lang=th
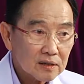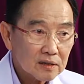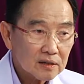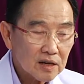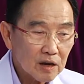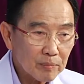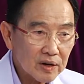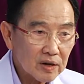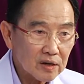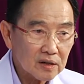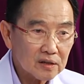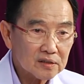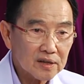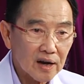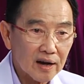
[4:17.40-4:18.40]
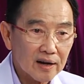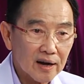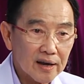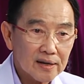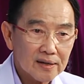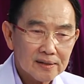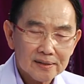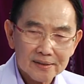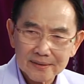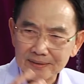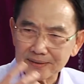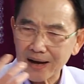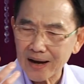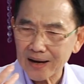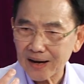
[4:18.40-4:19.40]
แล้วมันเกิดขึ้นจากอะไร
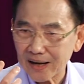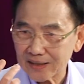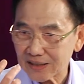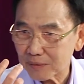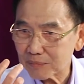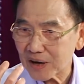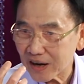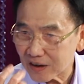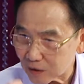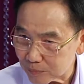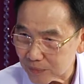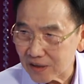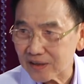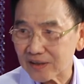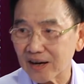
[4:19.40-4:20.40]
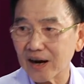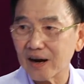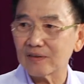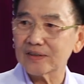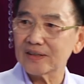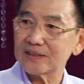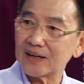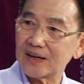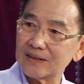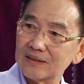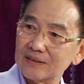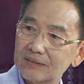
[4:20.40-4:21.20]
จากการทำงานของเม็ดเลือดขาวนะอาจารย์